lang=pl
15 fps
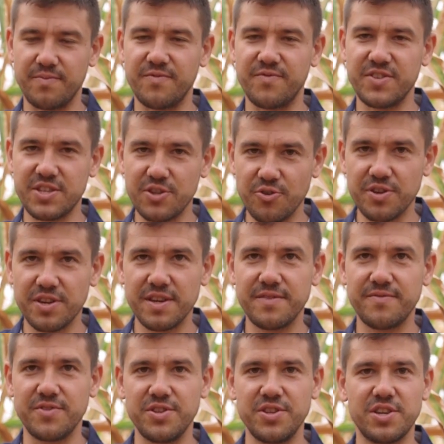
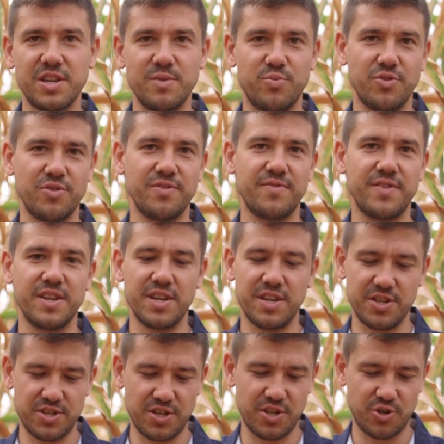wysokie wyniki planowania,
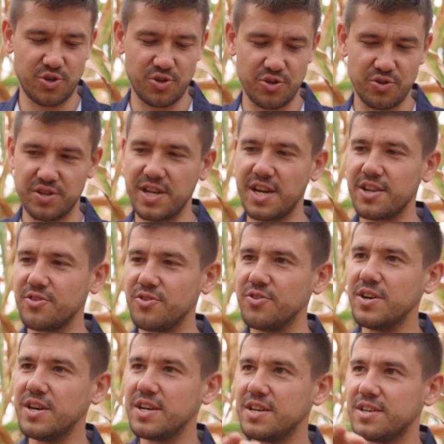jeżeli chodzi o ziarno.